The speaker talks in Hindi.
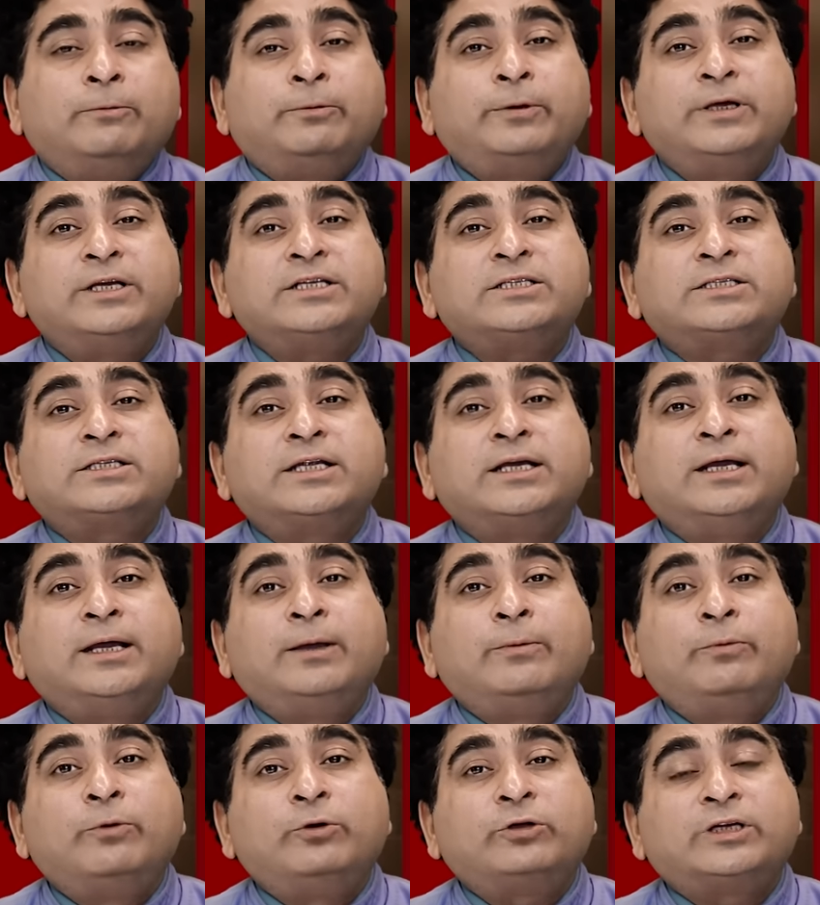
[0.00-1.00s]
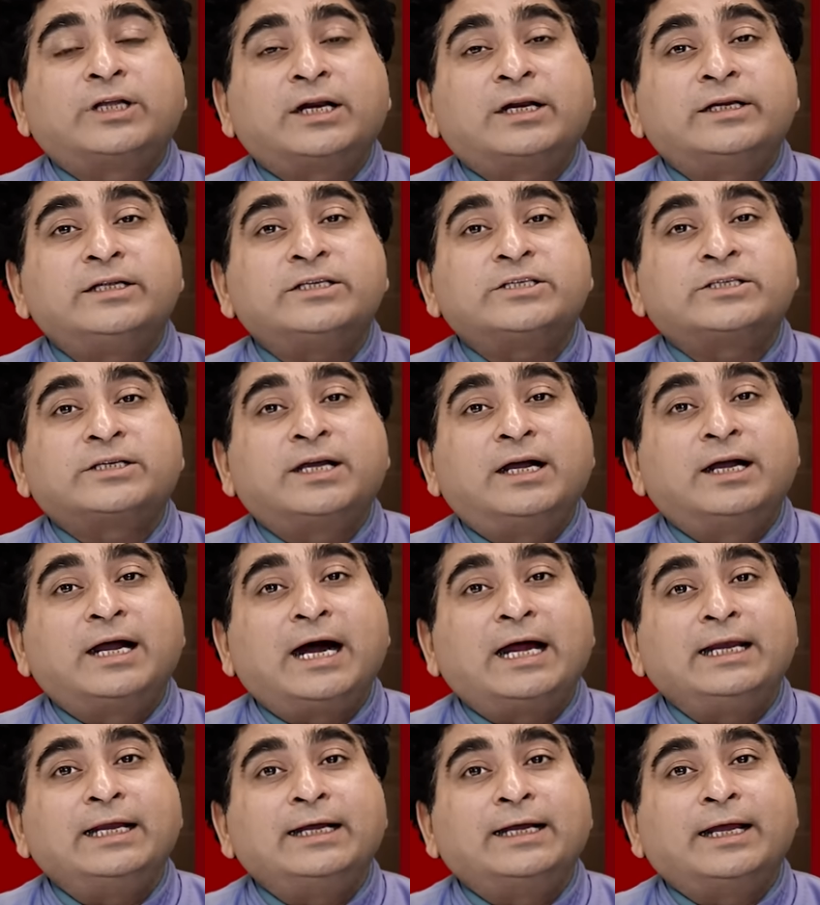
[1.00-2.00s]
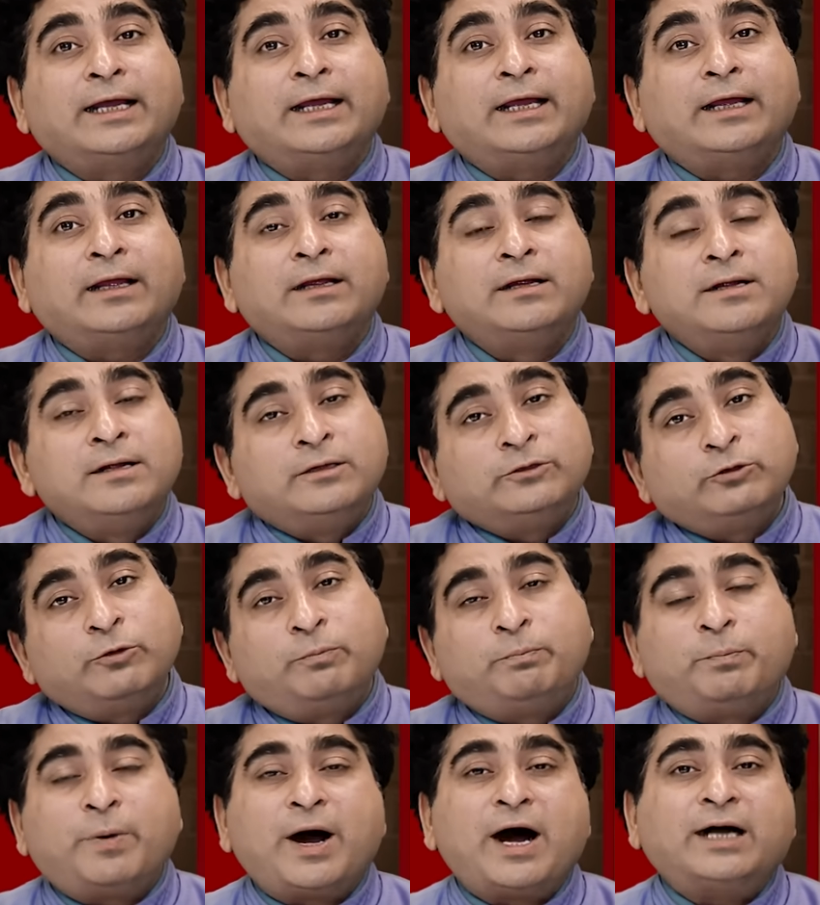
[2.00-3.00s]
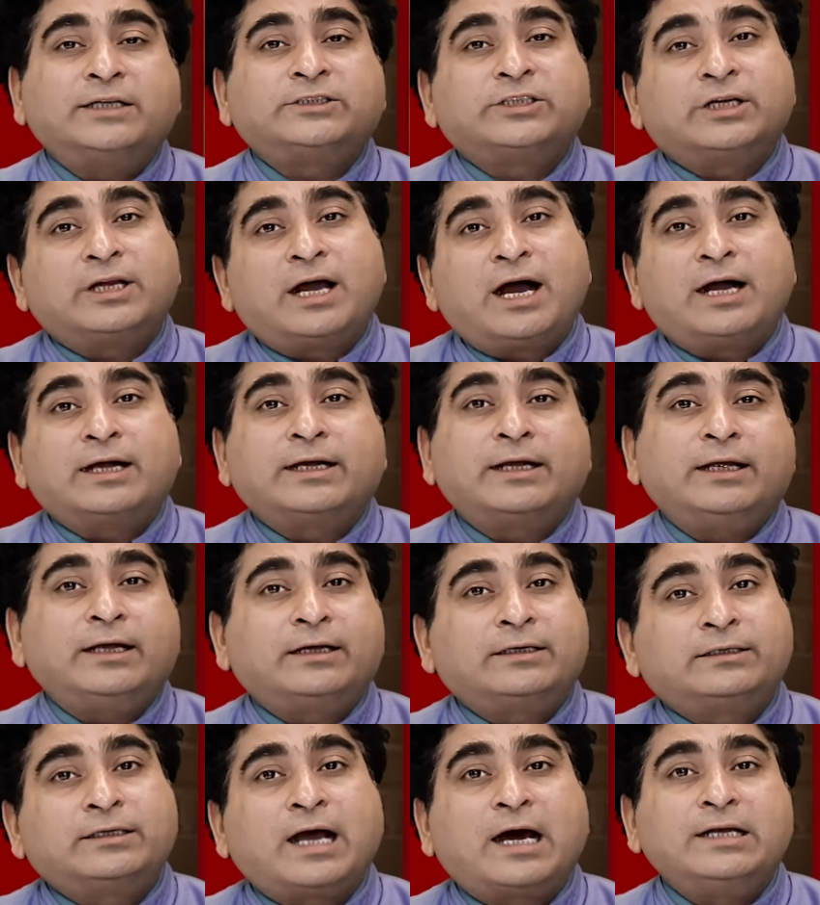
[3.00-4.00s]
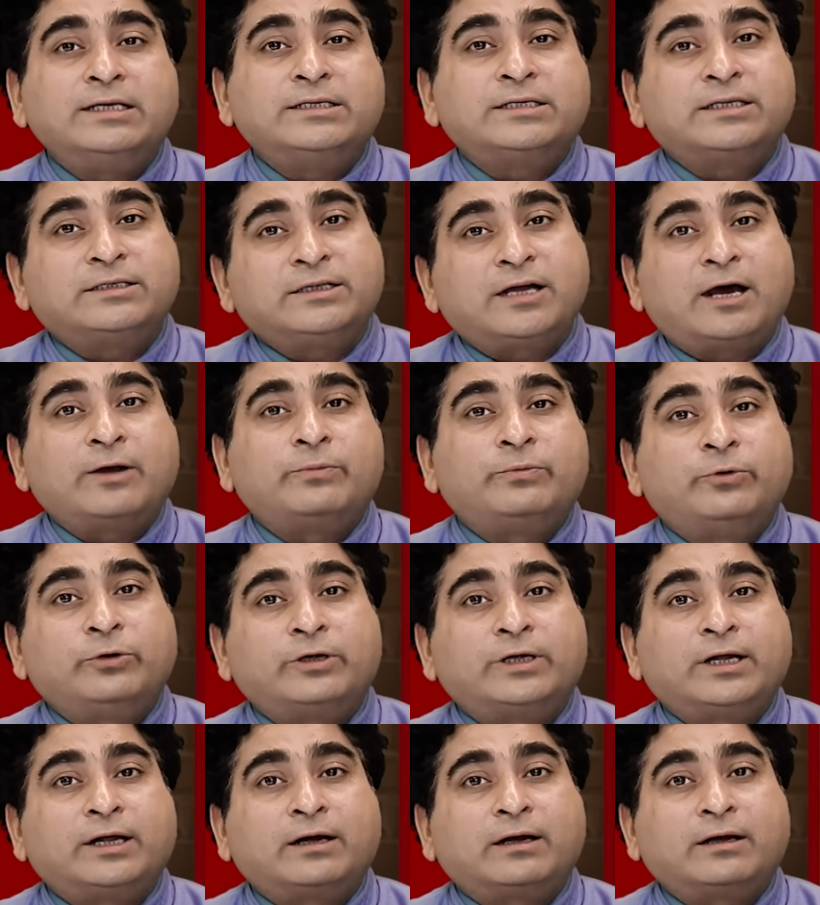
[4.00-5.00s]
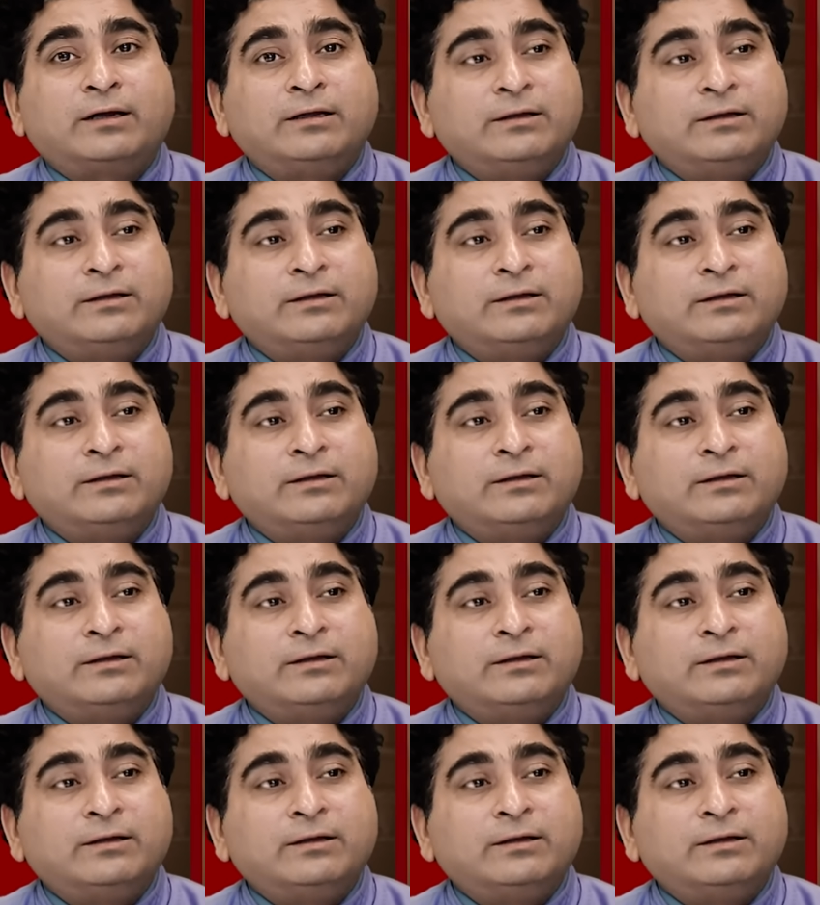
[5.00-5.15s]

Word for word: फिर से वोटर लिस्ट खंगाले गए तो पाँच लाख इकतालीस हजार वोटर